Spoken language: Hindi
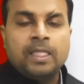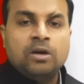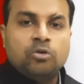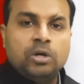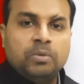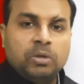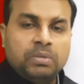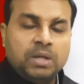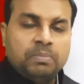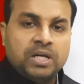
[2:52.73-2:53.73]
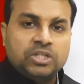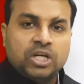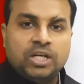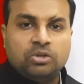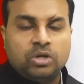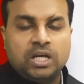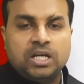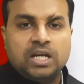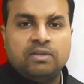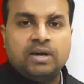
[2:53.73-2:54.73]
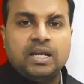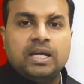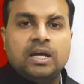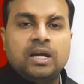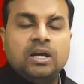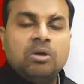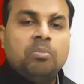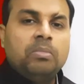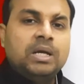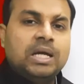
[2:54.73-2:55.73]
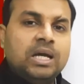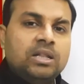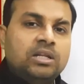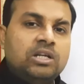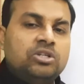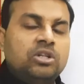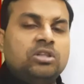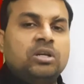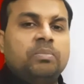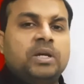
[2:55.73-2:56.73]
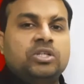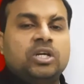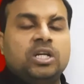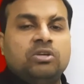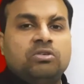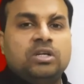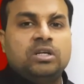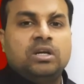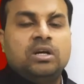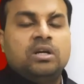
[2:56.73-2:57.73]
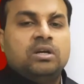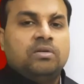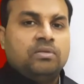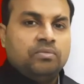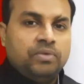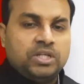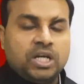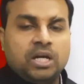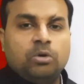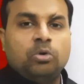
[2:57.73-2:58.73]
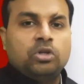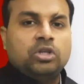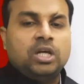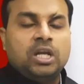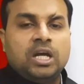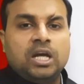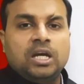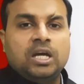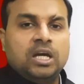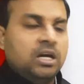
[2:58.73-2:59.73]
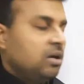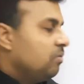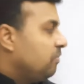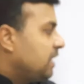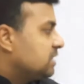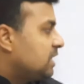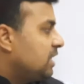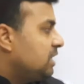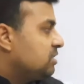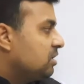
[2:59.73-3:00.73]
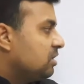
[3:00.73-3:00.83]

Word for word: कोई बहुत बड़ी परेशानी तो नहीं आने वाली है मन के अंदर चिंतन परेशानियों की विषय उठते रहेंगे वैसा इस